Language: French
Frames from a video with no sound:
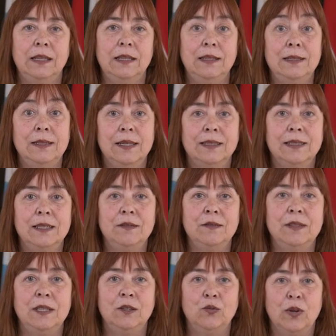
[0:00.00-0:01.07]
L'initiative
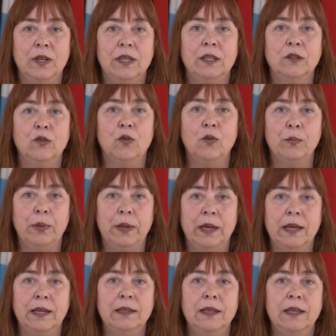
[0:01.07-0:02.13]
citoyenne
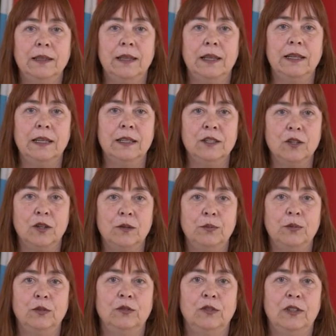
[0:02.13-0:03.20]
européenne est un
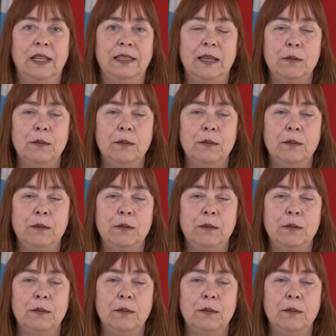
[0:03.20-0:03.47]
exemple de la